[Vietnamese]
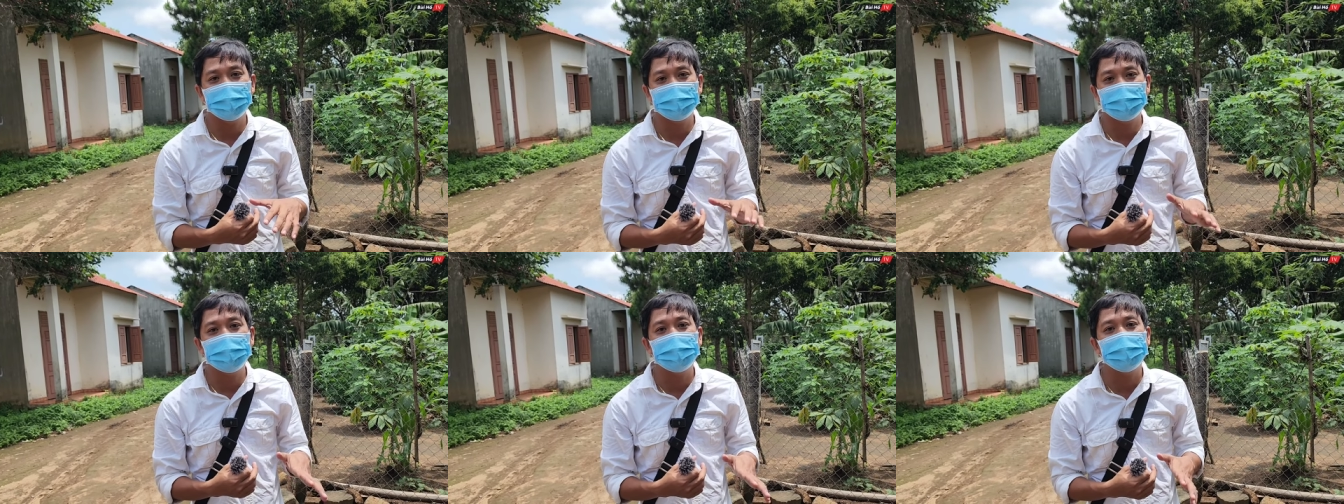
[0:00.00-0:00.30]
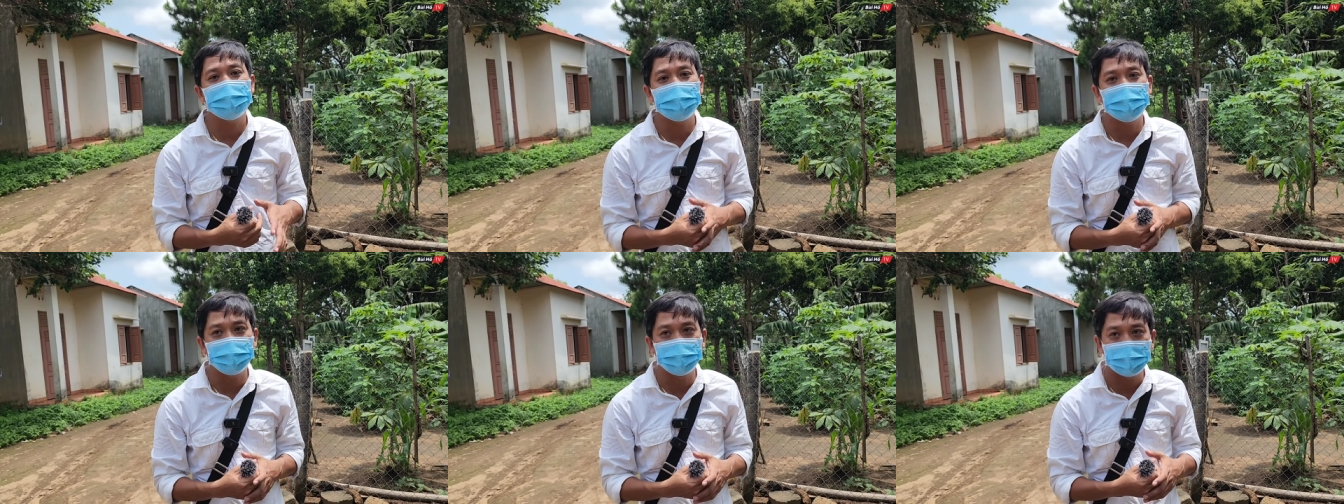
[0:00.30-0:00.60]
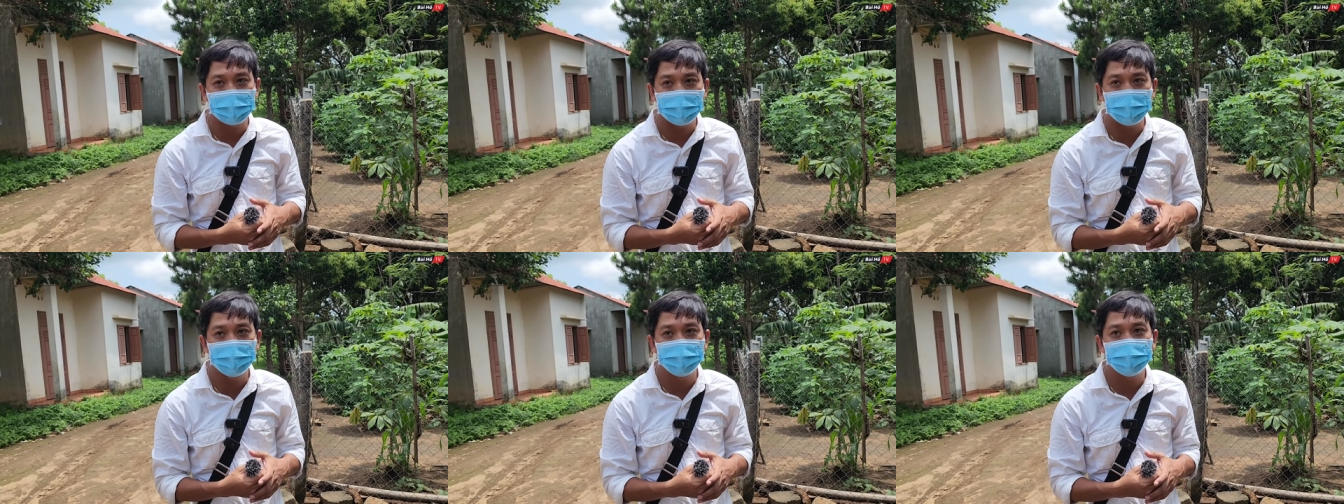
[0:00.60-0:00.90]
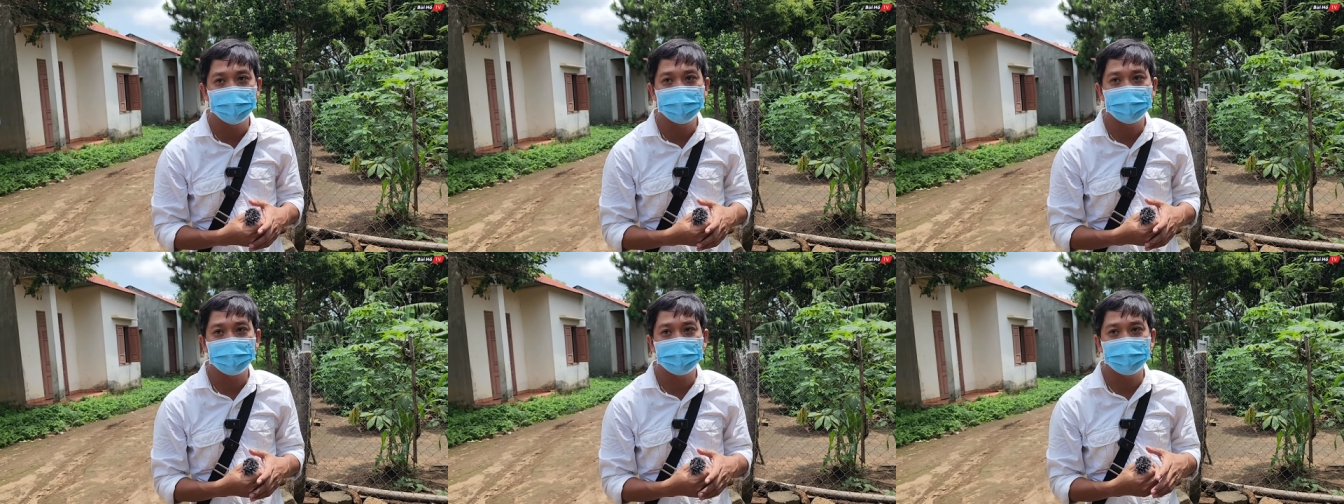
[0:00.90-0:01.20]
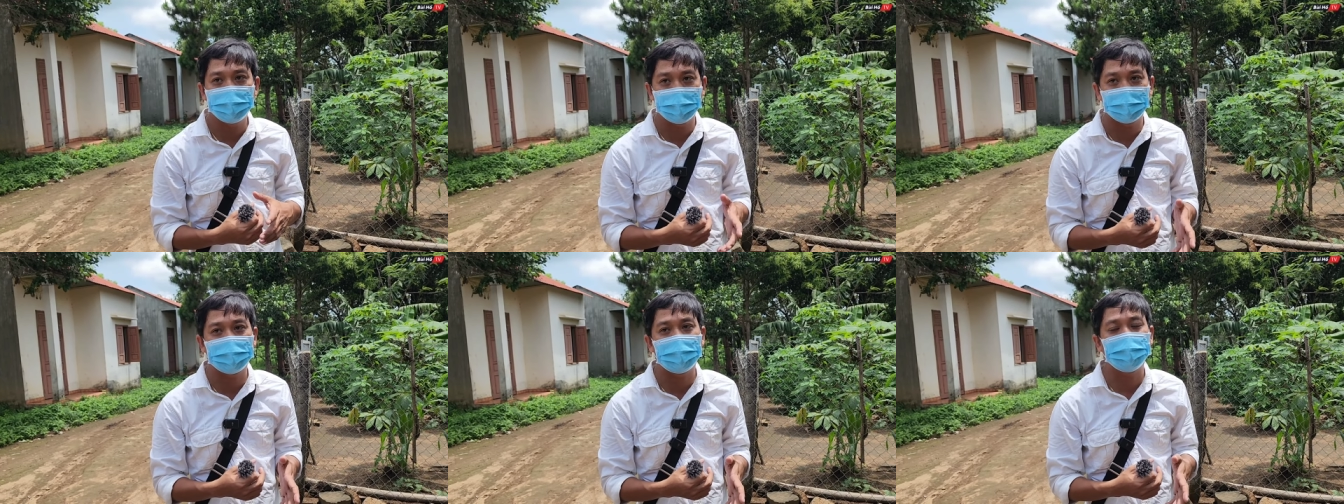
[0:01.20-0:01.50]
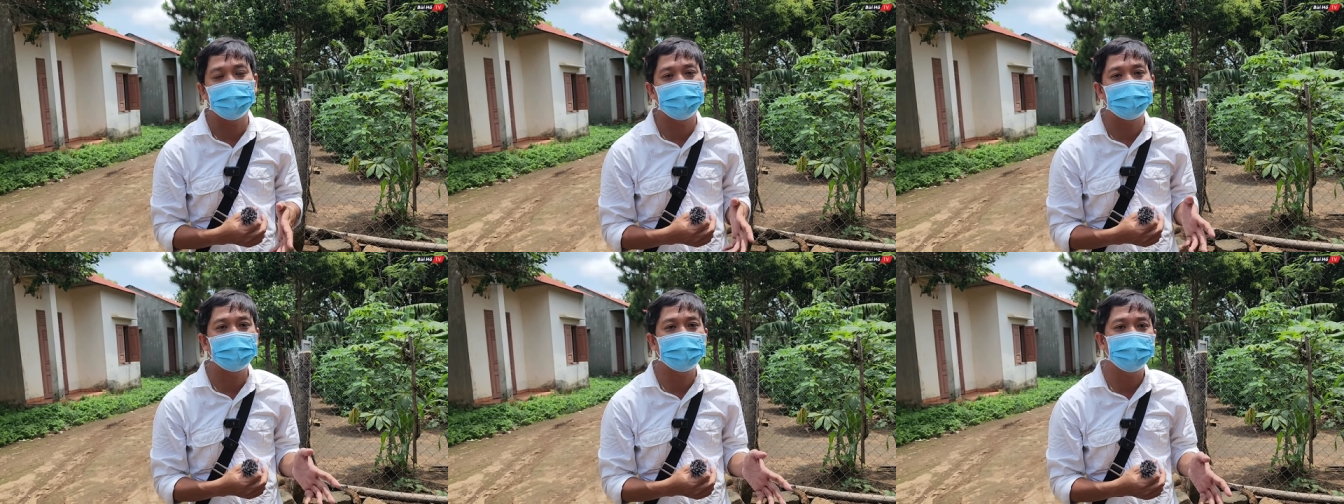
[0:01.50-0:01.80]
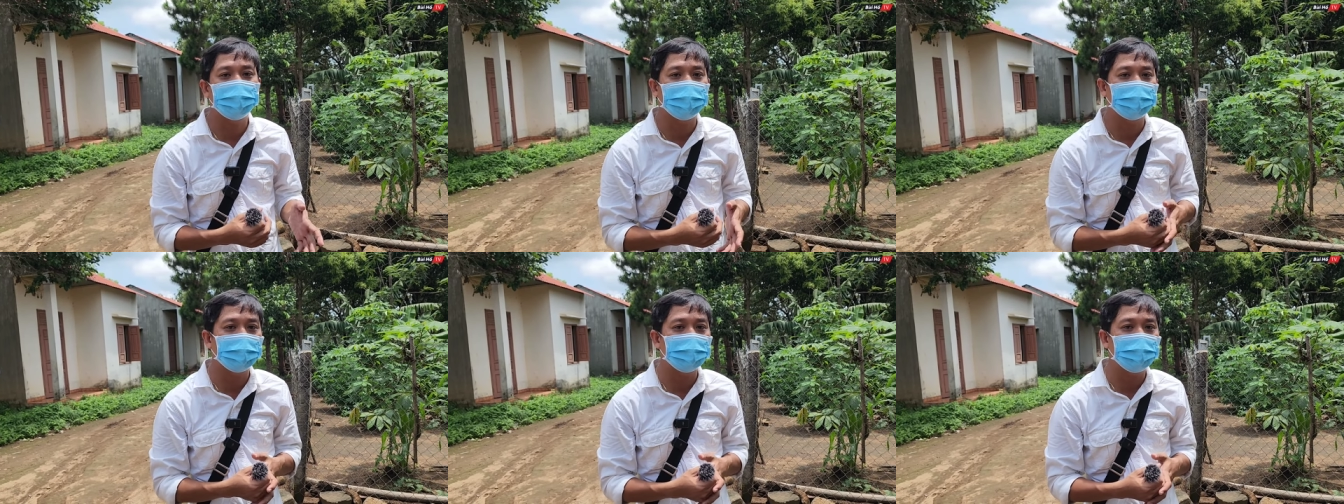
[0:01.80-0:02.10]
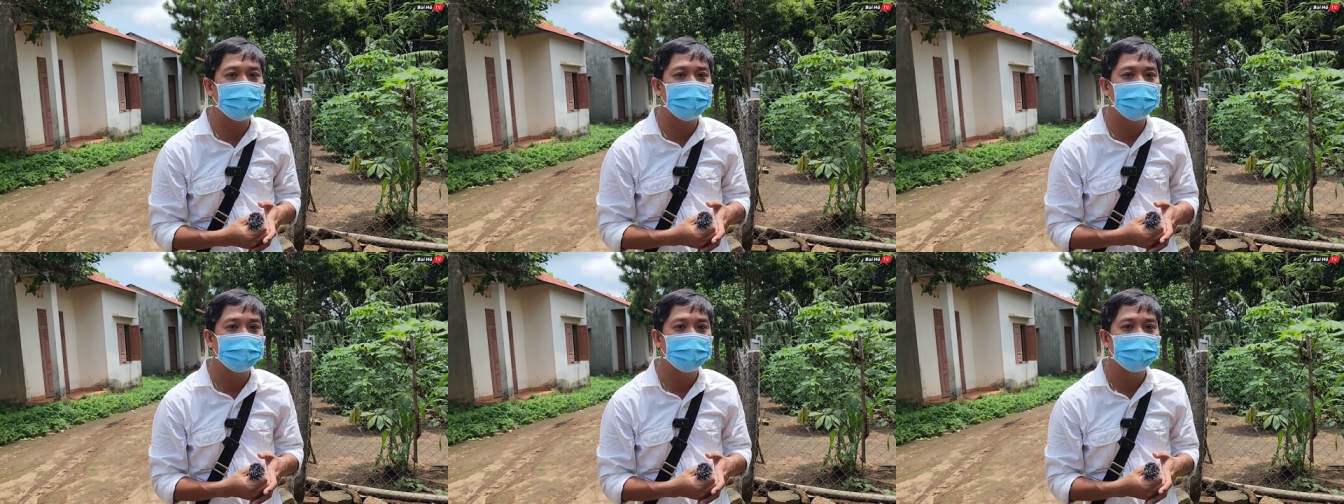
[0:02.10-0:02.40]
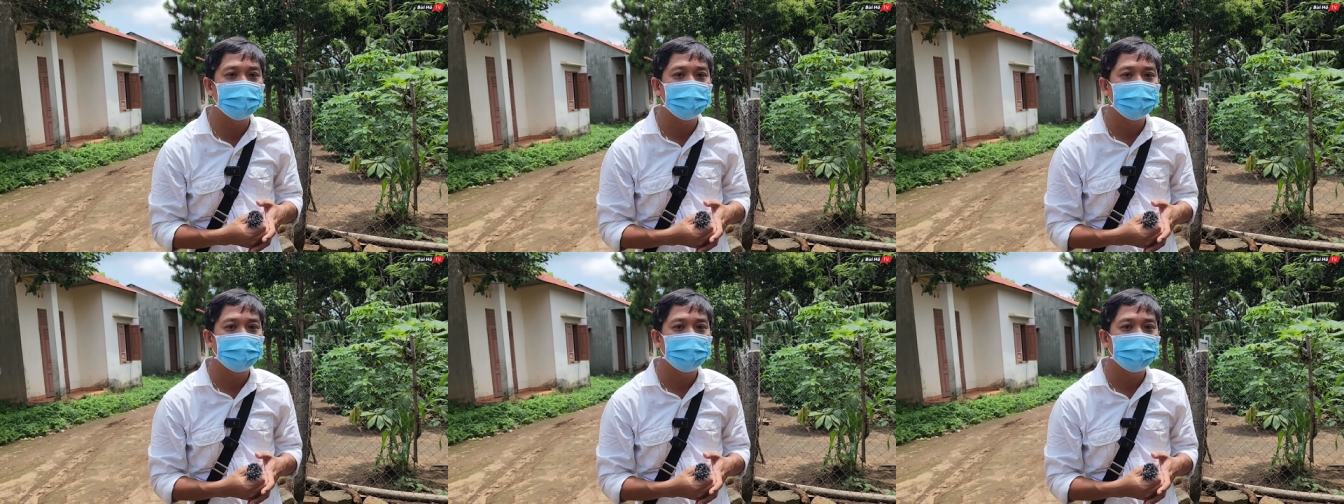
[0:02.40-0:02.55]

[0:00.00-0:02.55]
rất là điều hiu biệt lập ở trên một cái